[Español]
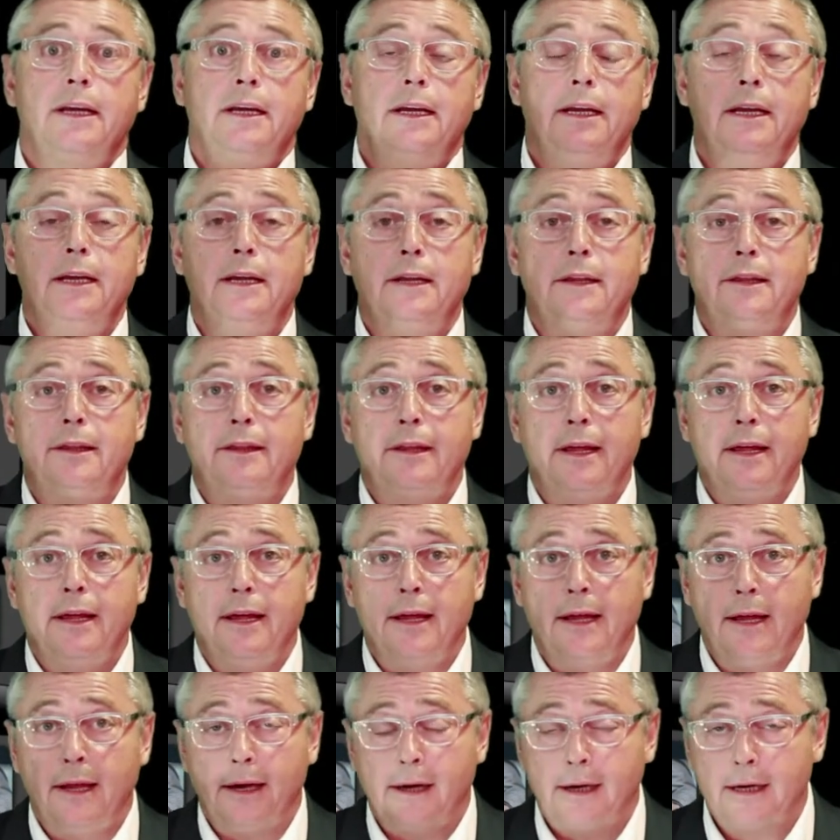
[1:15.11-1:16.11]
y
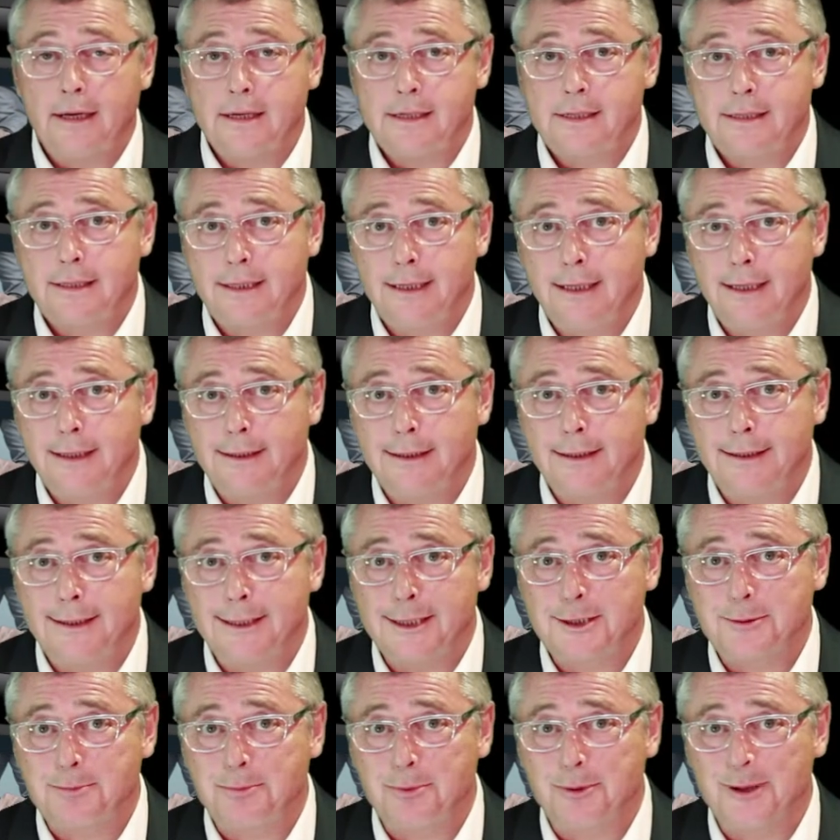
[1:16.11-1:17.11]
CR7
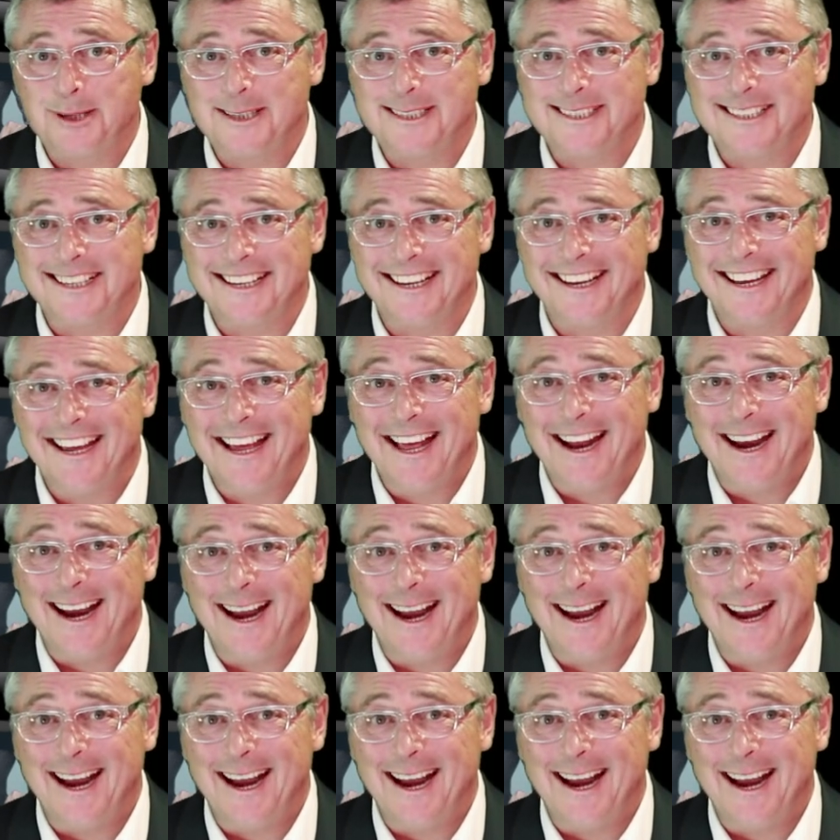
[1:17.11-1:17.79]
después de